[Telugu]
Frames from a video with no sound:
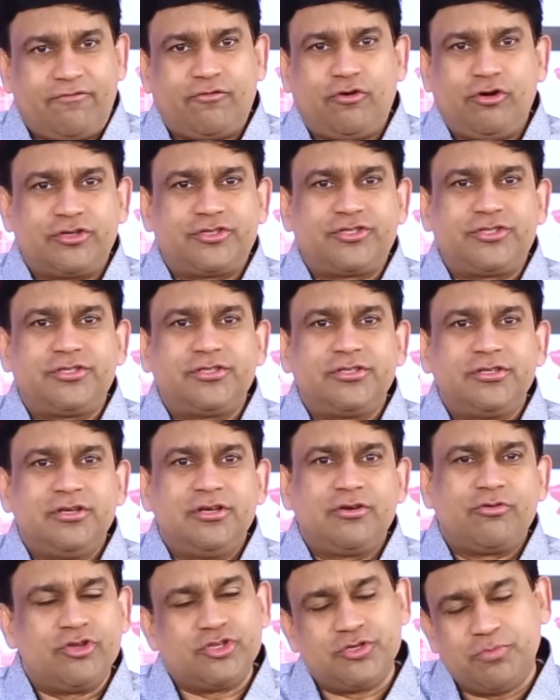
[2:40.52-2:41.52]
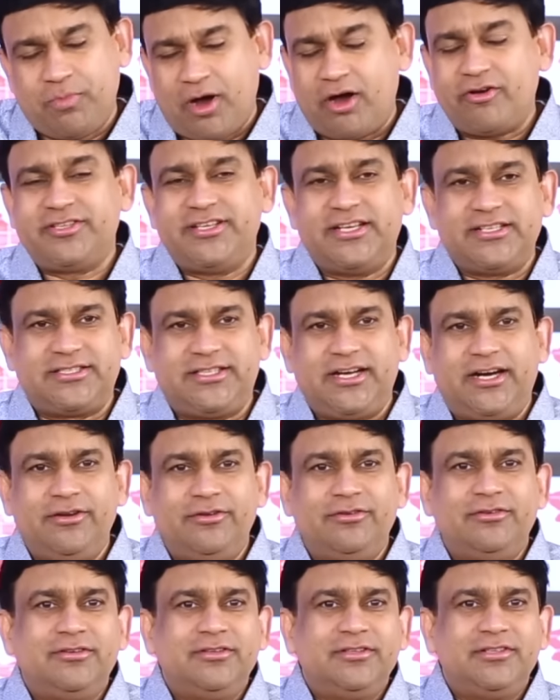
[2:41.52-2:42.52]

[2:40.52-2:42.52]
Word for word: కోర్స్ కొంచెం బాగు చేస్తాడు